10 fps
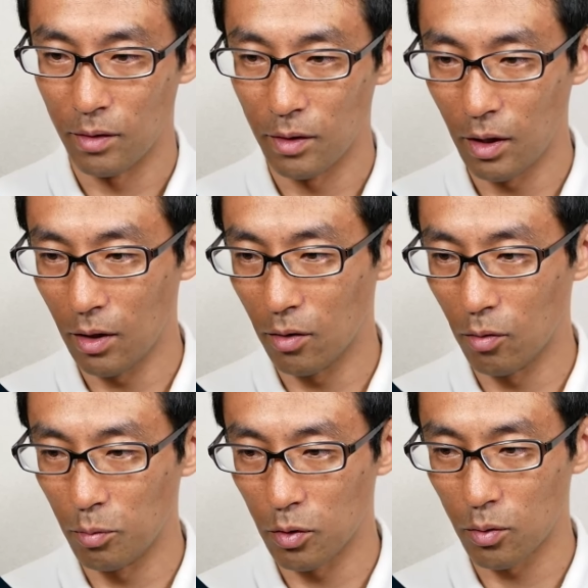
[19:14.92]
で
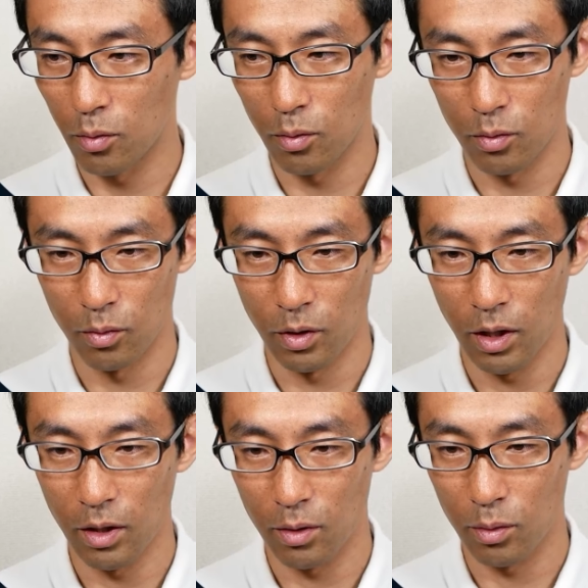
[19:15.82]
オプコード
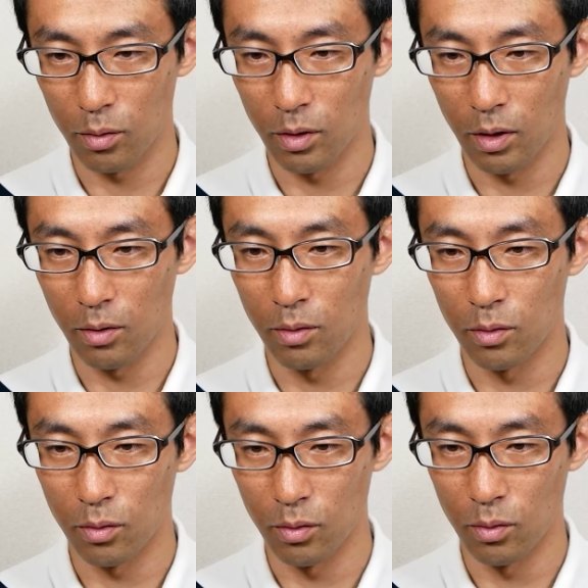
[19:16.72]
で取ってくる
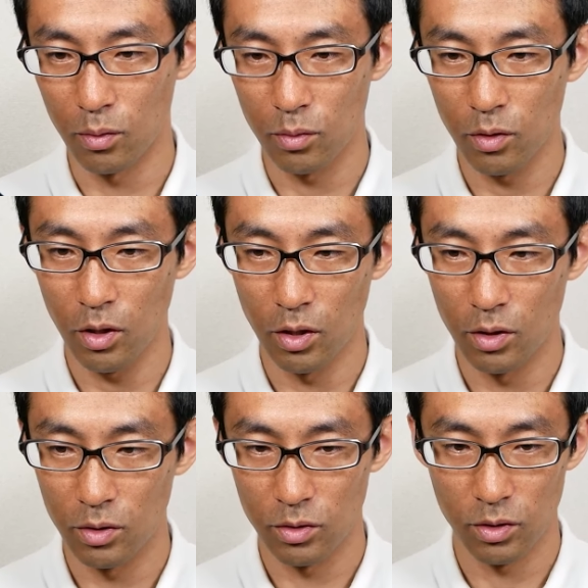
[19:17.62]
ということに
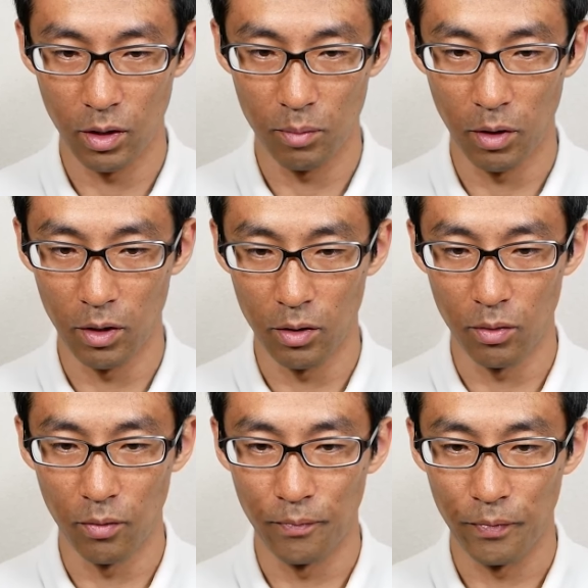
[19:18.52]
すればいいと